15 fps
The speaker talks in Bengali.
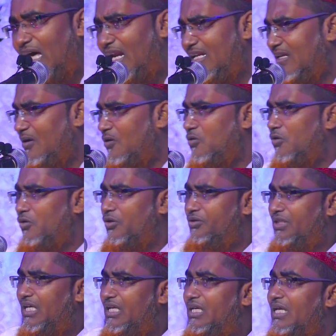তারা যেন
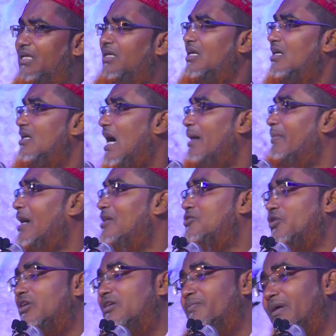কোনো দিনই কাবা
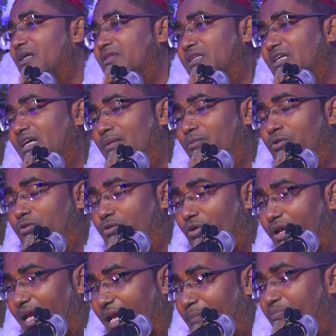শরীফের দিকে মুখ
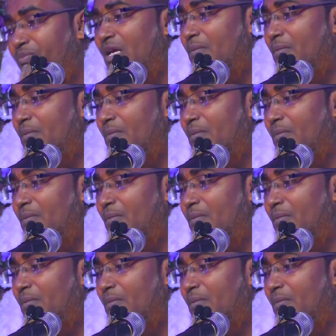করে